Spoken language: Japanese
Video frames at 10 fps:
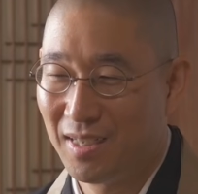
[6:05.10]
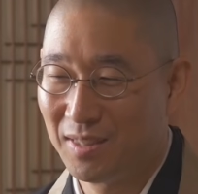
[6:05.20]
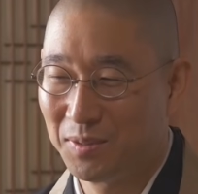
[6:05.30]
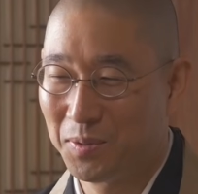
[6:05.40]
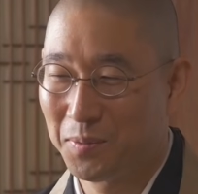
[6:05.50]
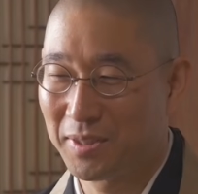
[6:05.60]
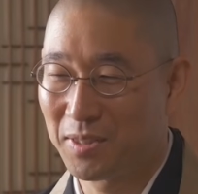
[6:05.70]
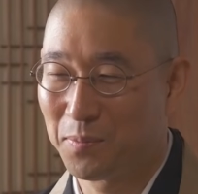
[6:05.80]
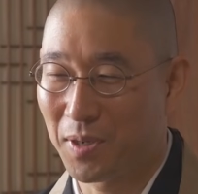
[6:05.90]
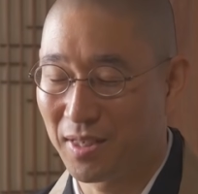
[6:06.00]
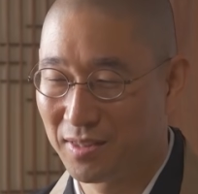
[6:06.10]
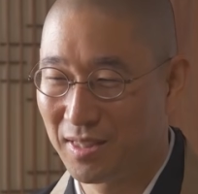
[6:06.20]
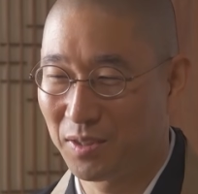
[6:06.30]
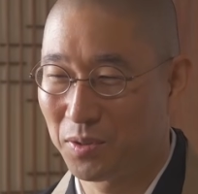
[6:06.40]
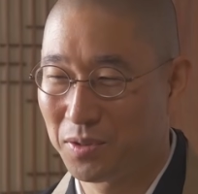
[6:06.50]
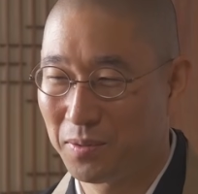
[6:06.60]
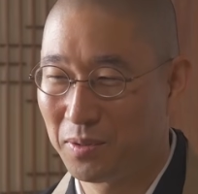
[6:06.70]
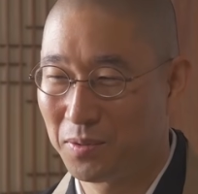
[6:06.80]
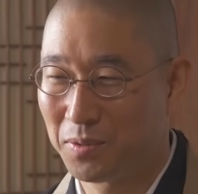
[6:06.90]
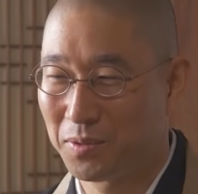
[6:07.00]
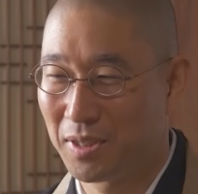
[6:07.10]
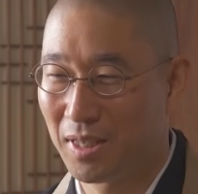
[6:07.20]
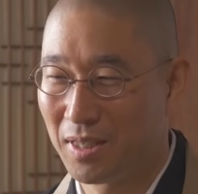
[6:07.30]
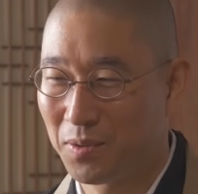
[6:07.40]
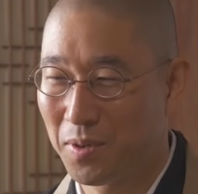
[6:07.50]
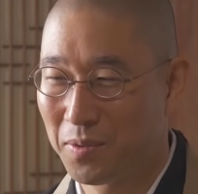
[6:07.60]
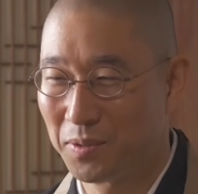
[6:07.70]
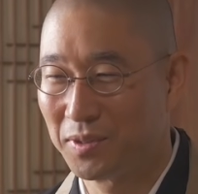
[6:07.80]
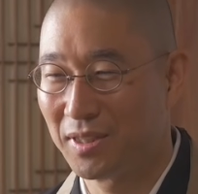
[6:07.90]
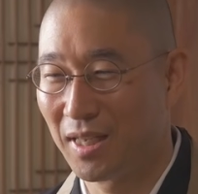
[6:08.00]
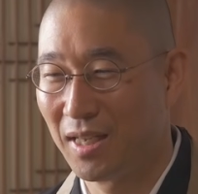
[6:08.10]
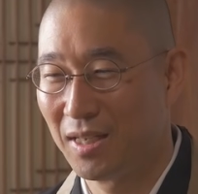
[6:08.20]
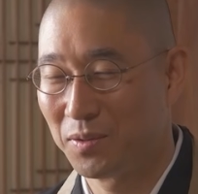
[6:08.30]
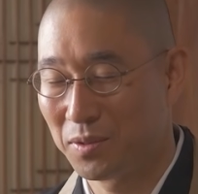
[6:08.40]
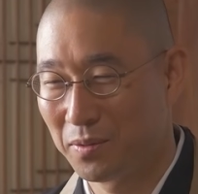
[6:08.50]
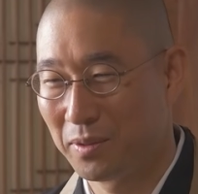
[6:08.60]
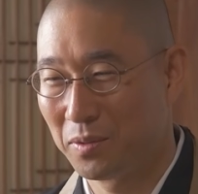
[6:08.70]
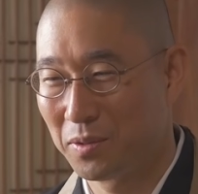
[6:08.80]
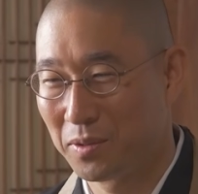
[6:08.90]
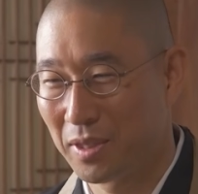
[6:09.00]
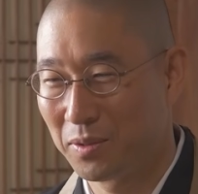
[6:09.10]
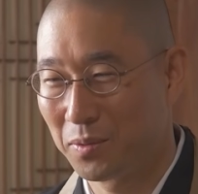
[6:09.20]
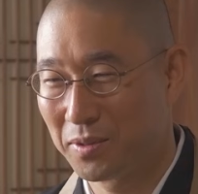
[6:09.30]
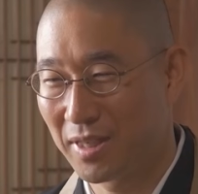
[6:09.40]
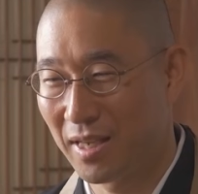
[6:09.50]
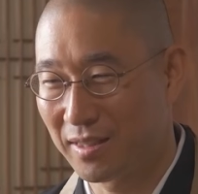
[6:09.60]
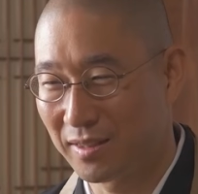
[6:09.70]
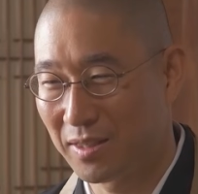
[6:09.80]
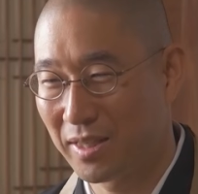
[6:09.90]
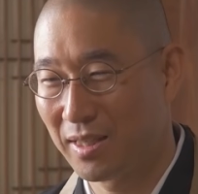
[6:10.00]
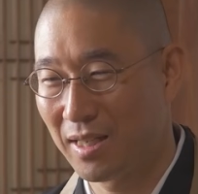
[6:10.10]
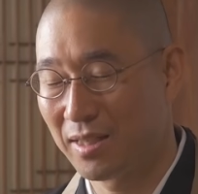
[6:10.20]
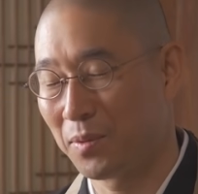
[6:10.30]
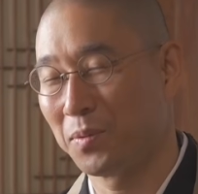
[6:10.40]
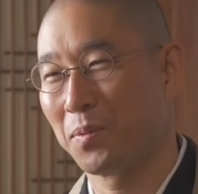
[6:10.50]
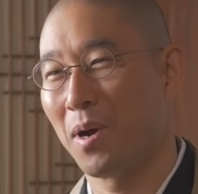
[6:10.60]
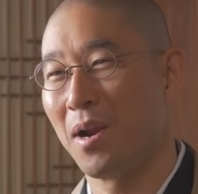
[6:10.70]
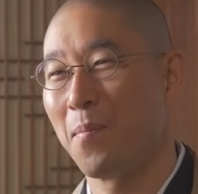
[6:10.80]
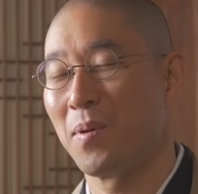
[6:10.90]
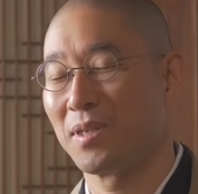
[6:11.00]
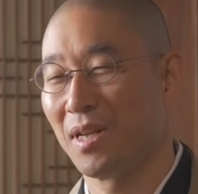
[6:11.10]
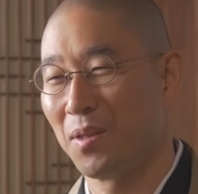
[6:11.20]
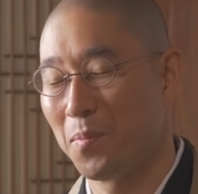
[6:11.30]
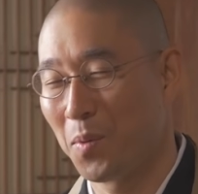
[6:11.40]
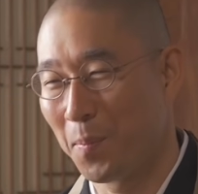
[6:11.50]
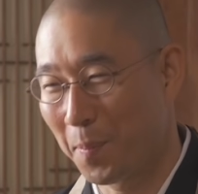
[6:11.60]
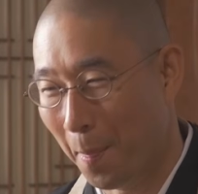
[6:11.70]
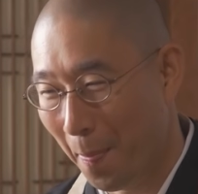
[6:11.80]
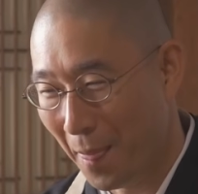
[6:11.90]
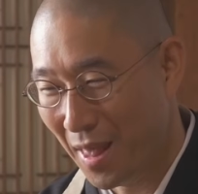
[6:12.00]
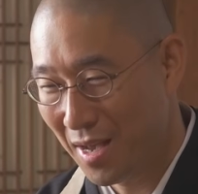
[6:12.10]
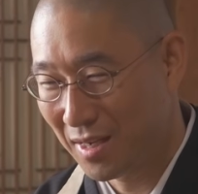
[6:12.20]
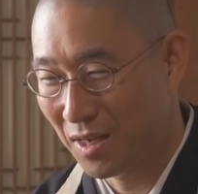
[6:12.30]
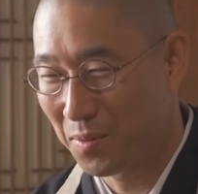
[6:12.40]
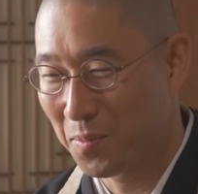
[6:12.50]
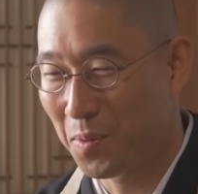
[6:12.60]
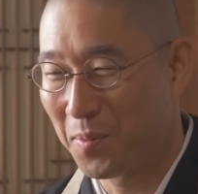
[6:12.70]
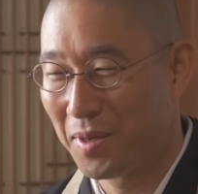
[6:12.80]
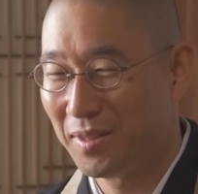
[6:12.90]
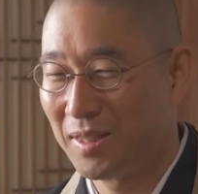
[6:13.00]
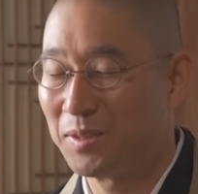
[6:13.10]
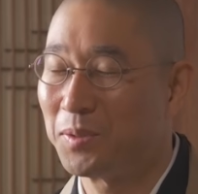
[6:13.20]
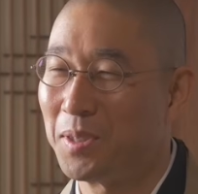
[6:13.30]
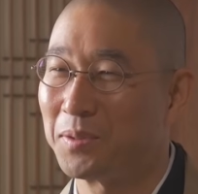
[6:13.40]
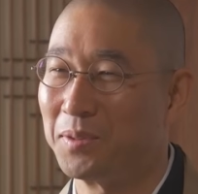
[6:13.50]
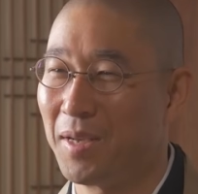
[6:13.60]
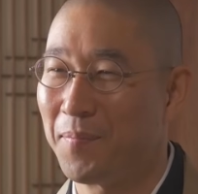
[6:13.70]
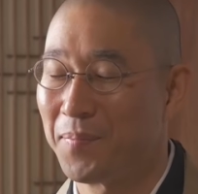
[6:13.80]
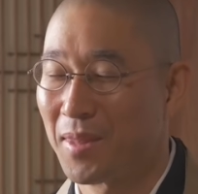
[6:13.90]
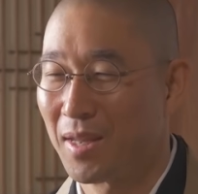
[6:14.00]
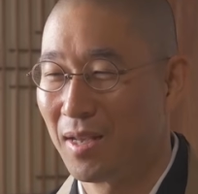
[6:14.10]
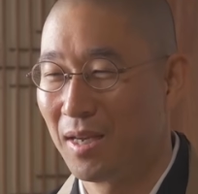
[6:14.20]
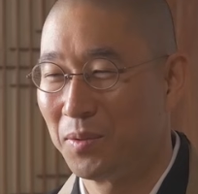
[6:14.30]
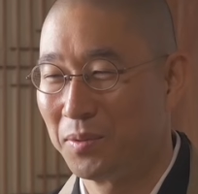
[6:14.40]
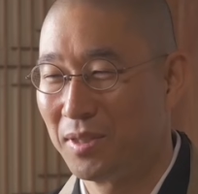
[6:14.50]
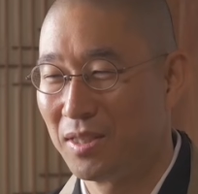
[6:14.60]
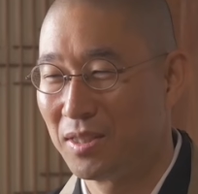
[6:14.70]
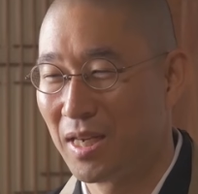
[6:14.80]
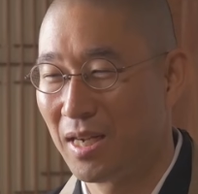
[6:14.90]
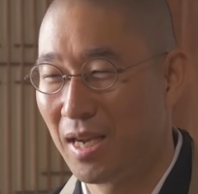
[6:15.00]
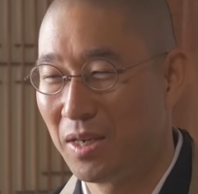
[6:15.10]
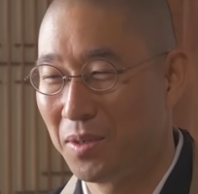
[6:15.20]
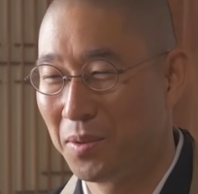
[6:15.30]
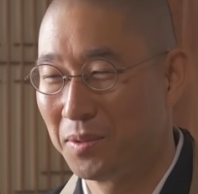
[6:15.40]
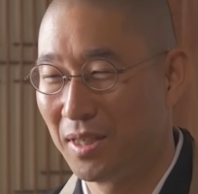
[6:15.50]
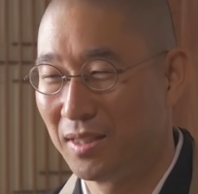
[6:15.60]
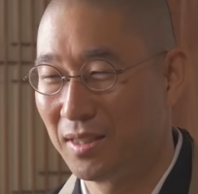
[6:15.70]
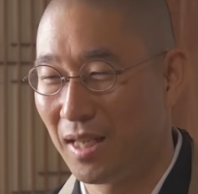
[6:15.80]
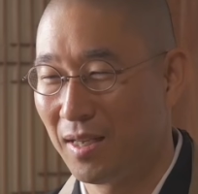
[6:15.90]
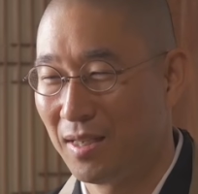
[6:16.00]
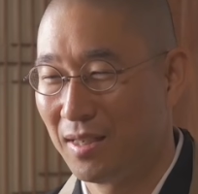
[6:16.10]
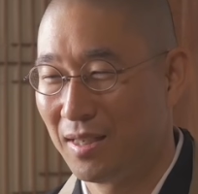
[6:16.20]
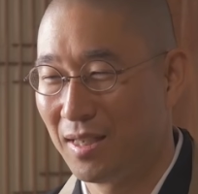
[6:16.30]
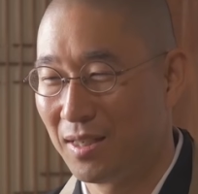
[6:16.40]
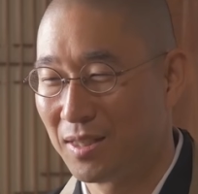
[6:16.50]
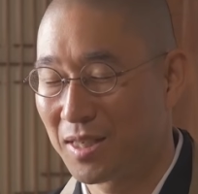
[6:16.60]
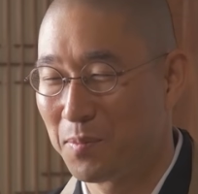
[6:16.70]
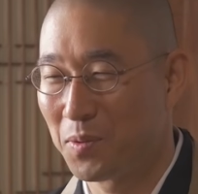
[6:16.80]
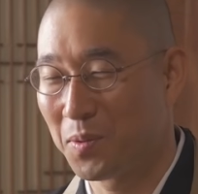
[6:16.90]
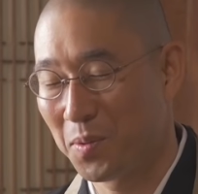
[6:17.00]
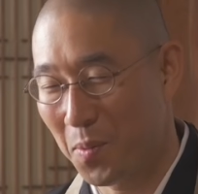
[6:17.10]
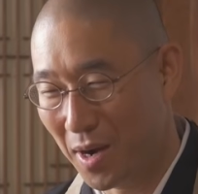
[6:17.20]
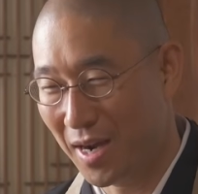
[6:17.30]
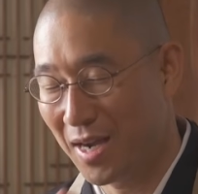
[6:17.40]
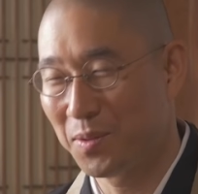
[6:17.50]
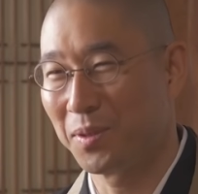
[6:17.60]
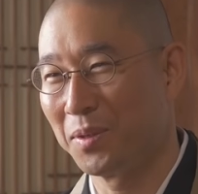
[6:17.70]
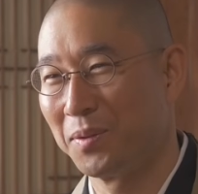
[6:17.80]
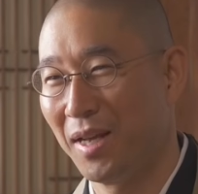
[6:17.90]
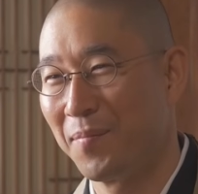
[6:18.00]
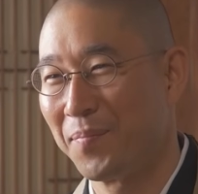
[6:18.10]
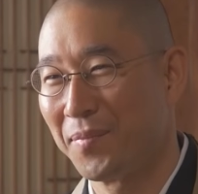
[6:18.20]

あの私もかつて年上の女性に恋をして年上の女性とお付き合いさせていただいたことがありますけれどもけれどもなんとなくねあの同じ恋愛のようでいて、えー、しかもこの若い時のね、